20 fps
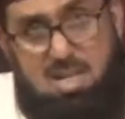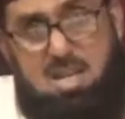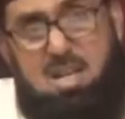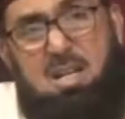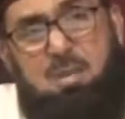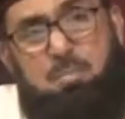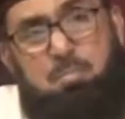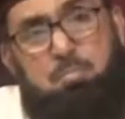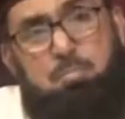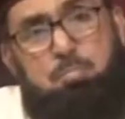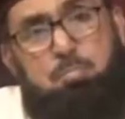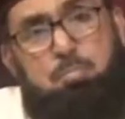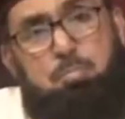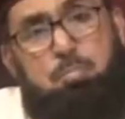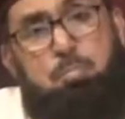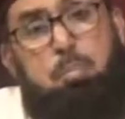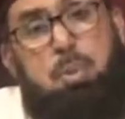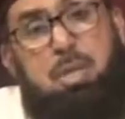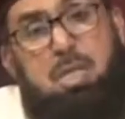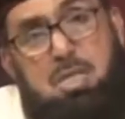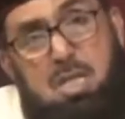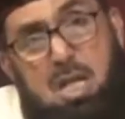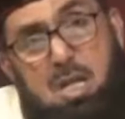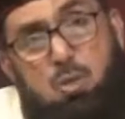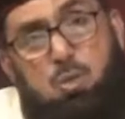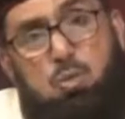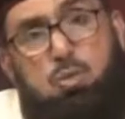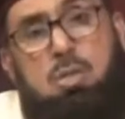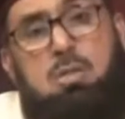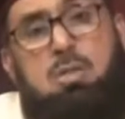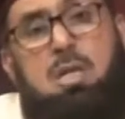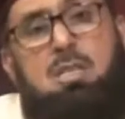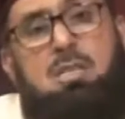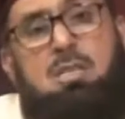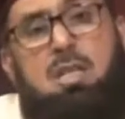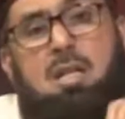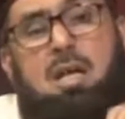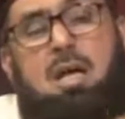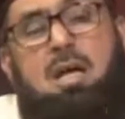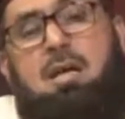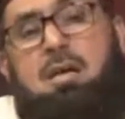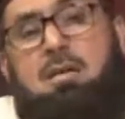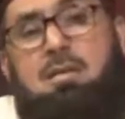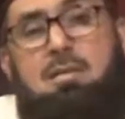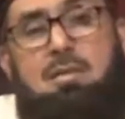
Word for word: एक पिछला जो तसलसल है